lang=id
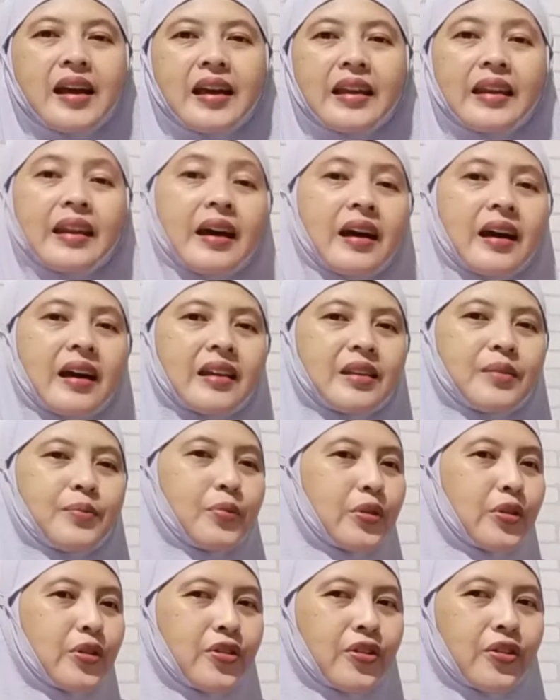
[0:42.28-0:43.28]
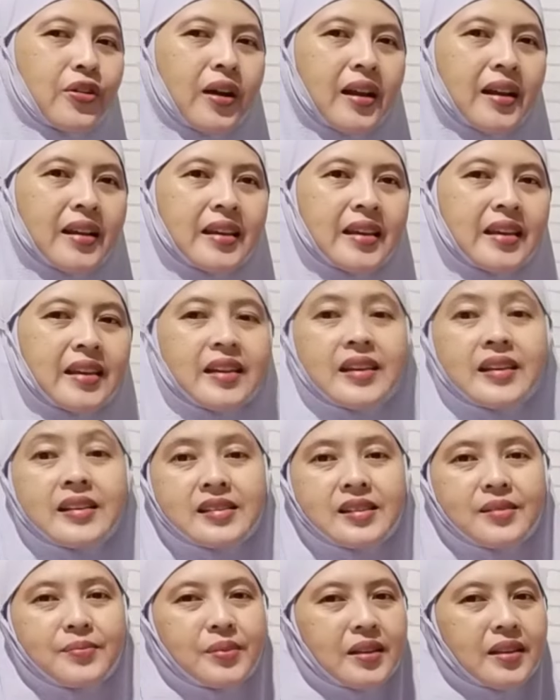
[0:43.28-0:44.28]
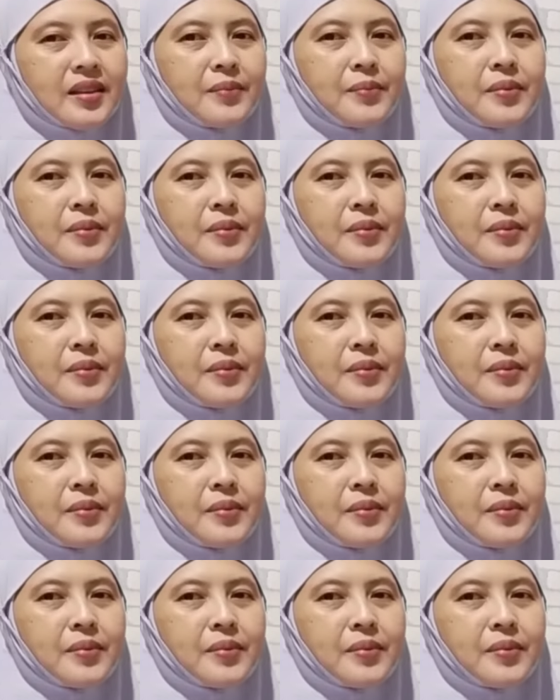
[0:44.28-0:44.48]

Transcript: nah di video kali ini seperti